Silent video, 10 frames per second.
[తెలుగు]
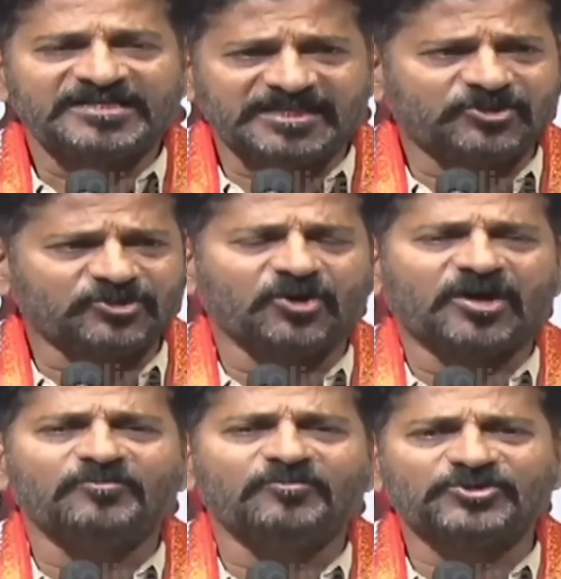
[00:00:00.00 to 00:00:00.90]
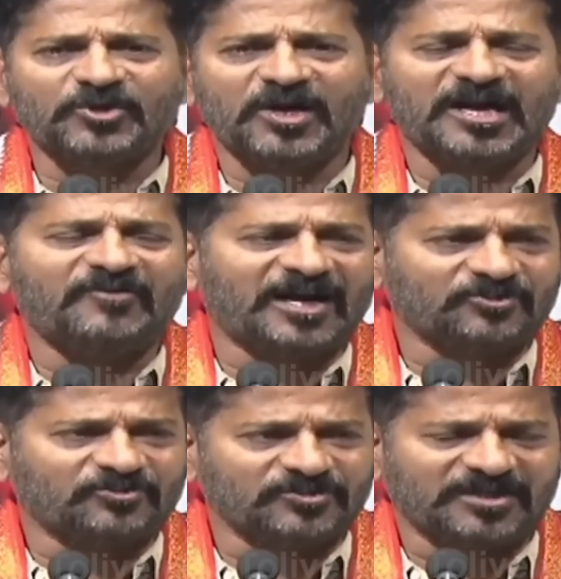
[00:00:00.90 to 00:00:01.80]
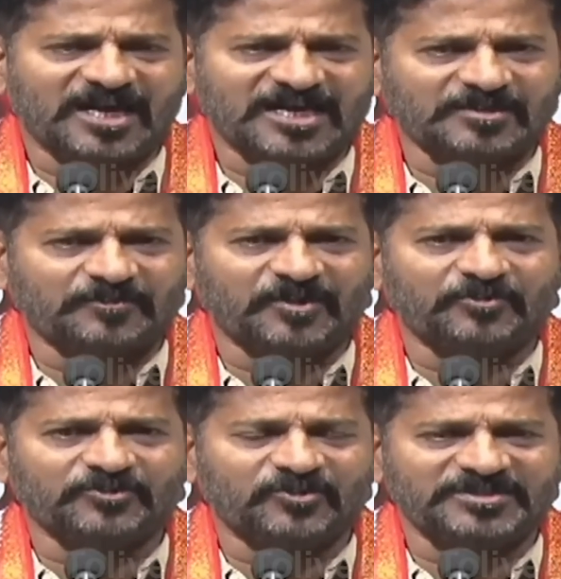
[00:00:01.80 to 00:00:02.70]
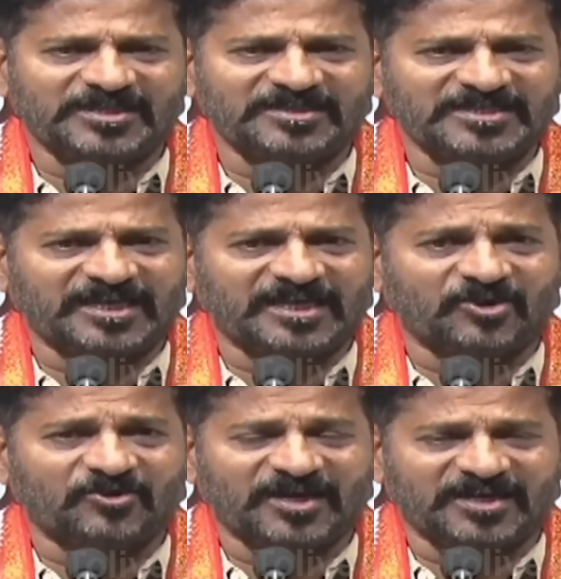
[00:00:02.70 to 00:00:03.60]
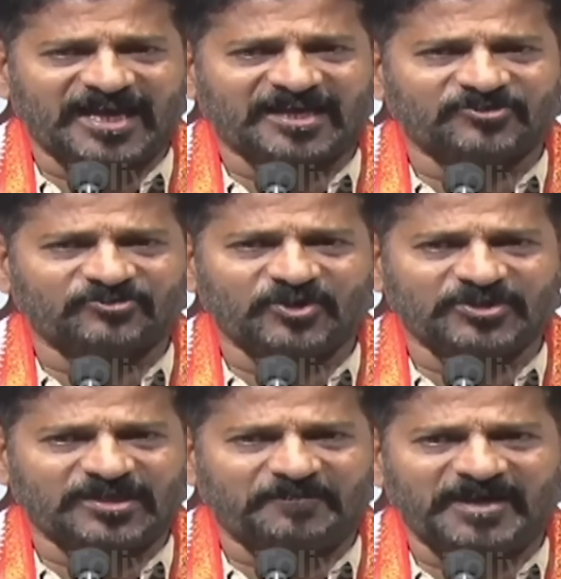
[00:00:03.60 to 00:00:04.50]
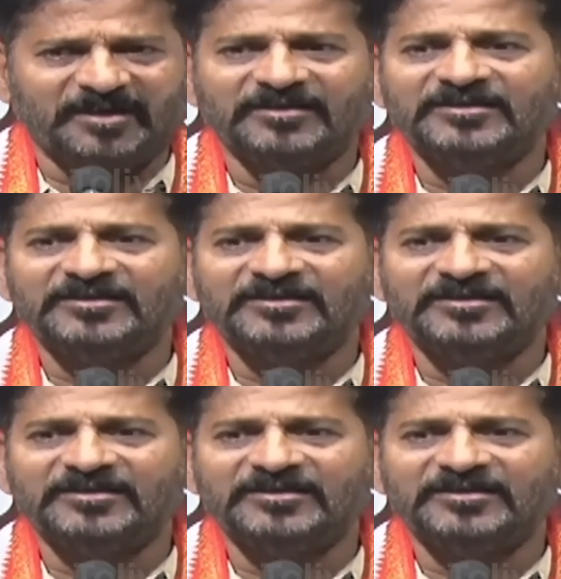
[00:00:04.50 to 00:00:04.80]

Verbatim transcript: సిట్టును ఒక ముసుగుగా వాడుకున్నది రాష్ట్ర ప్రభుత్వం చంద్రశేఖరరావు గారి నాయకత్వంలో తప్ప